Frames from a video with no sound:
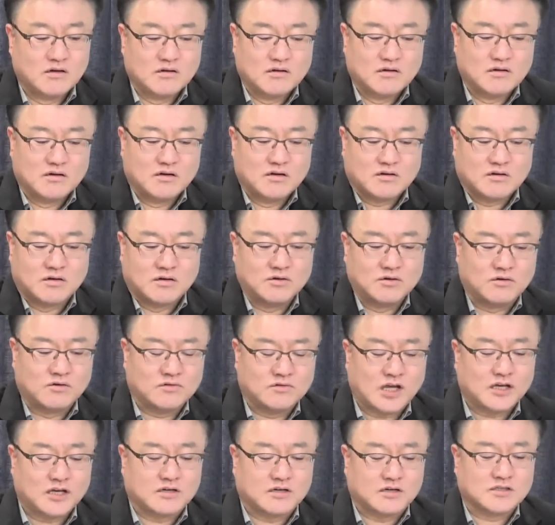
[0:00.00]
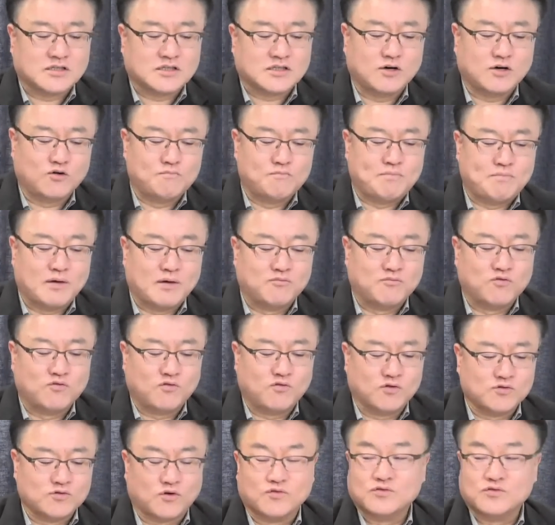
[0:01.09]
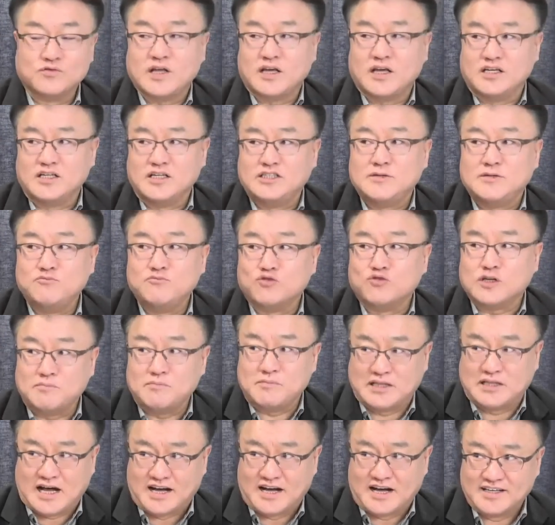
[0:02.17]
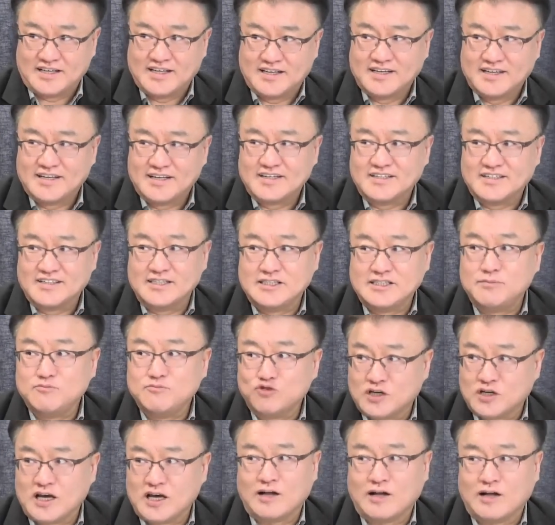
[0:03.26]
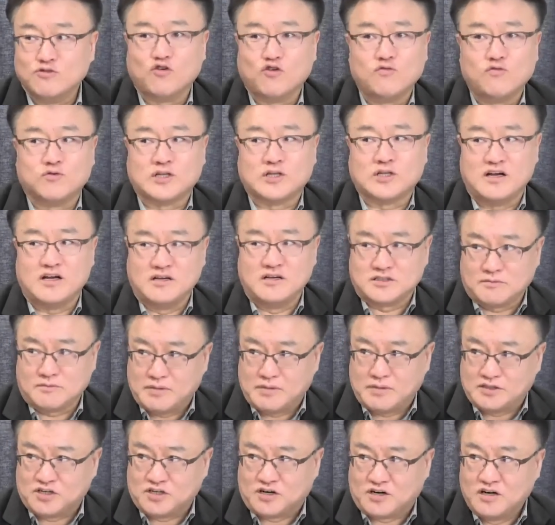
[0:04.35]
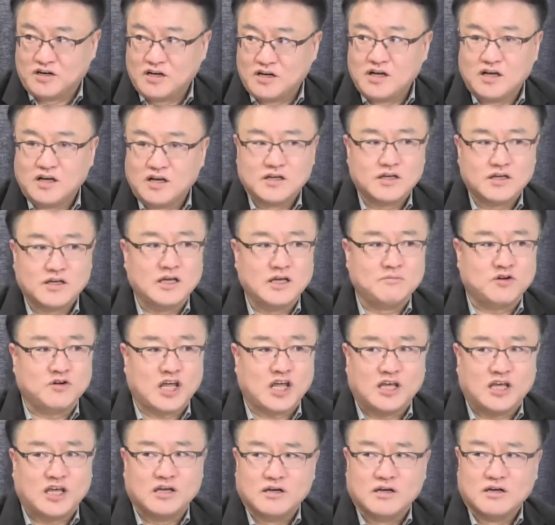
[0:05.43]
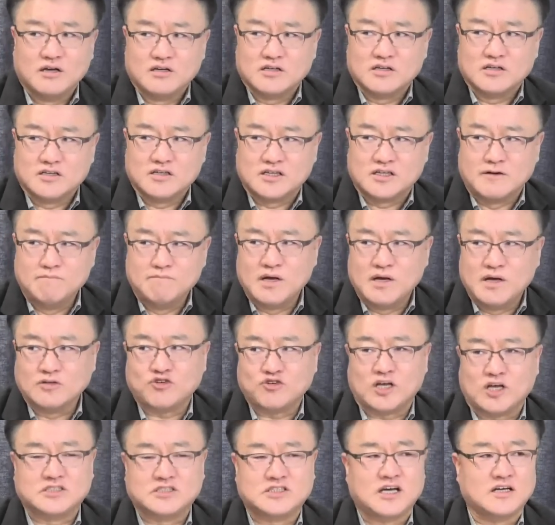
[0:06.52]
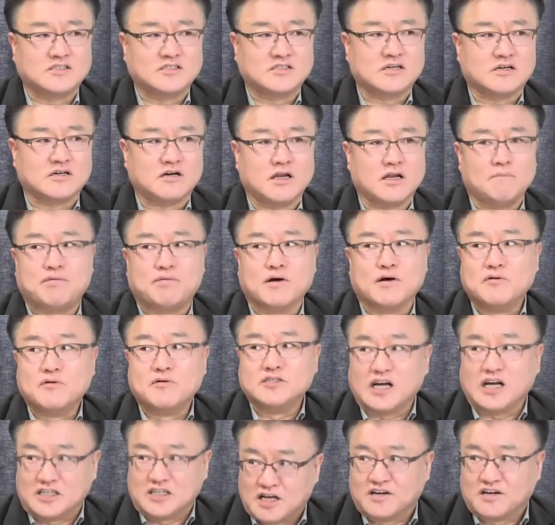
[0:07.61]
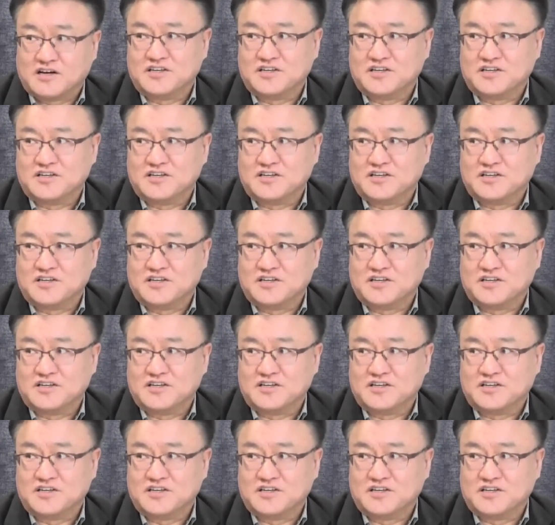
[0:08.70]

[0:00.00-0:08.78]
그리고 이제 그 서울 배문고 논대 26기입니다. 음. 26기 한동훈보다 1년 선배죠. 네네. 이분이 김명수의 최측근이 법원장이 된 거죠.